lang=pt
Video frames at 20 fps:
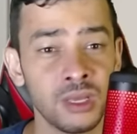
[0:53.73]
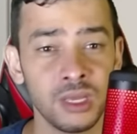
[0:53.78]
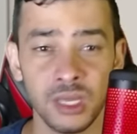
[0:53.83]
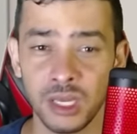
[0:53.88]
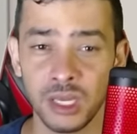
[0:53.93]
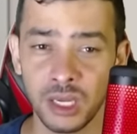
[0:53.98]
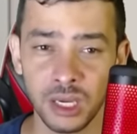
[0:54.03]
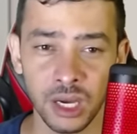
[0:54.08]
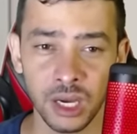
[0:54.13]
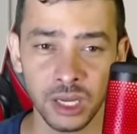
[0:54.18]

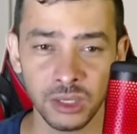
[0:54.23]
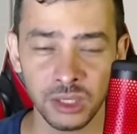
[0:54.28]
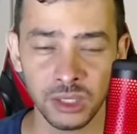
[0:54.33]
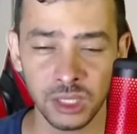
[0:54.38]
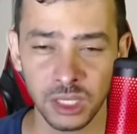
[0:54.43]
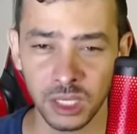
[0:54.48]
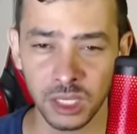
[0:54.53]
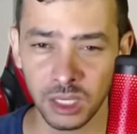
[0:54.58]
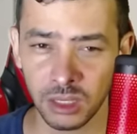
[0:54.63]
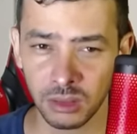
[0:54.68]
E ganha
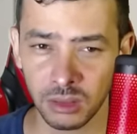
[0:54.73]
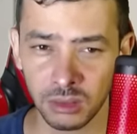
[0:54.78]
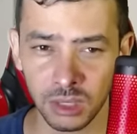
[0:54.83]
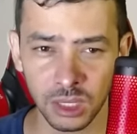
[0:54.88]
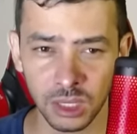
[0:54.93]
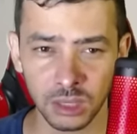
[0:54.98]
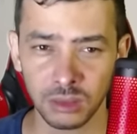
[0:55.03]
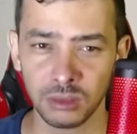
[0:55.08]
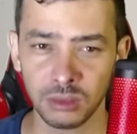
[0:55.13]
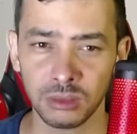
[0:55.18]
dinheiro
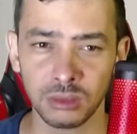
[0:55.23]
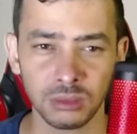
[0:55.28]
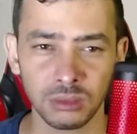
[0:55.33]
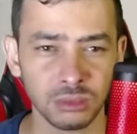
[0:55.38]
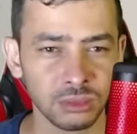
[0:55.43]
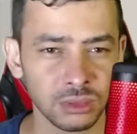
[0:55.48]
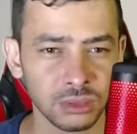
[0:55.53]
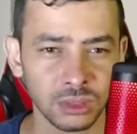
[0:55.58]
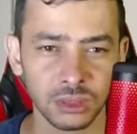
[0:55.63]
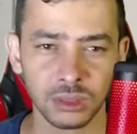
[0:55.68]
dando,
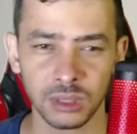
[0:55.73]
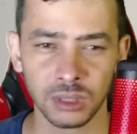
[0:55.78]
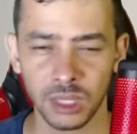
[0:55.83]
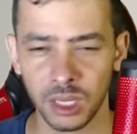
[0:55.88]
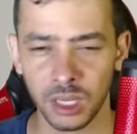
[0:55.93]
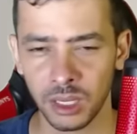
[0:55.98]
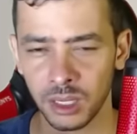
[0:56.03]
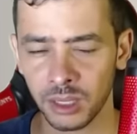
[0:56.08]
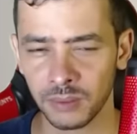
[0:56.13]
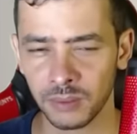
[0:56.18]

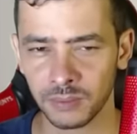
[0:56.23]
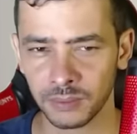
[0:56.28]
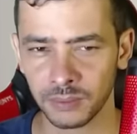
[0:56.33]
né,